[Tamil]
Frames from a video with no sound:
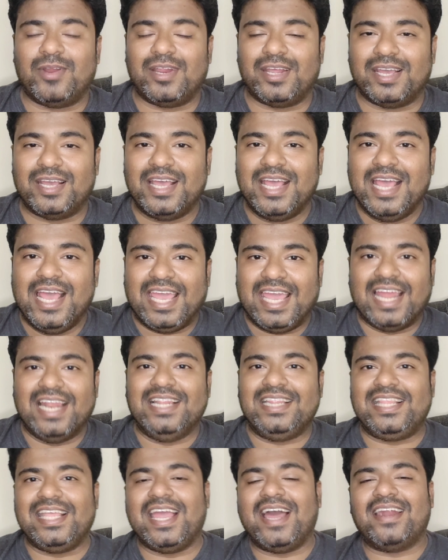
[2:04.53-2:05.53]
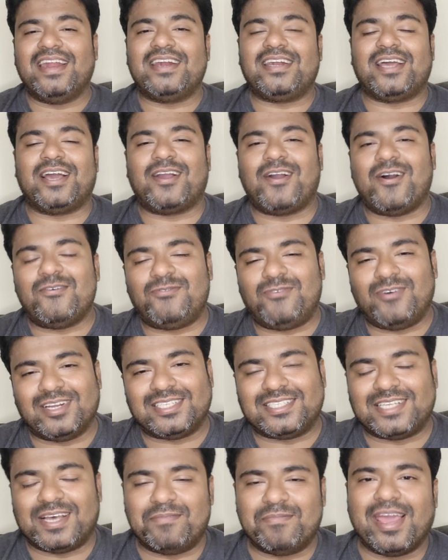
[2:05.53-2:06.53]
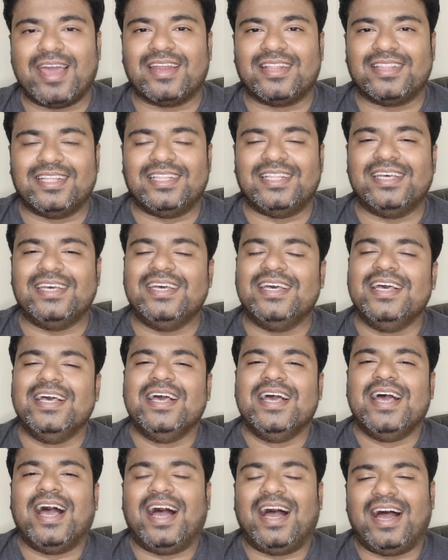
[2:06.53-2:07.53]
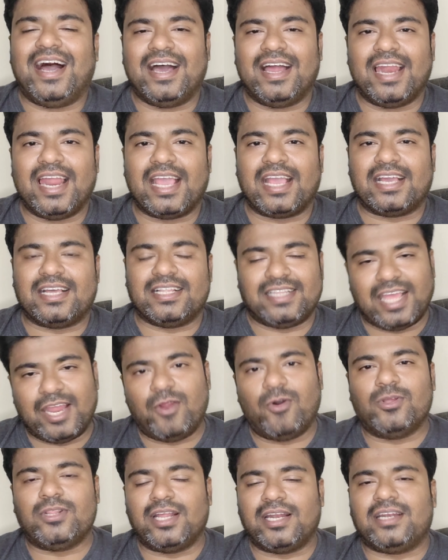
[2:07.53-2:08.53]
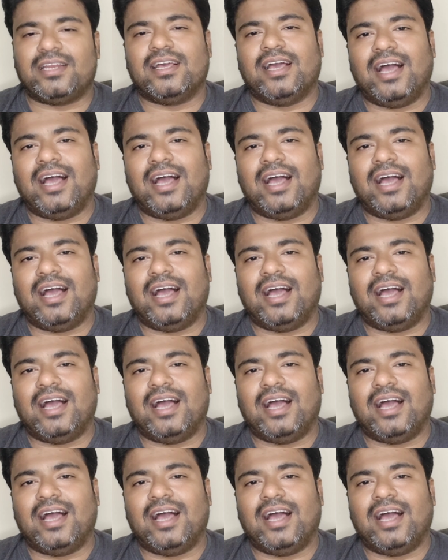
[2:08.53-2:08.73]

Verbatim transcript: ஒரு ஹெல்த்தியான டக் ஆஃப் வார் செம்மையா இருந்தது லைக் தே நோ தட்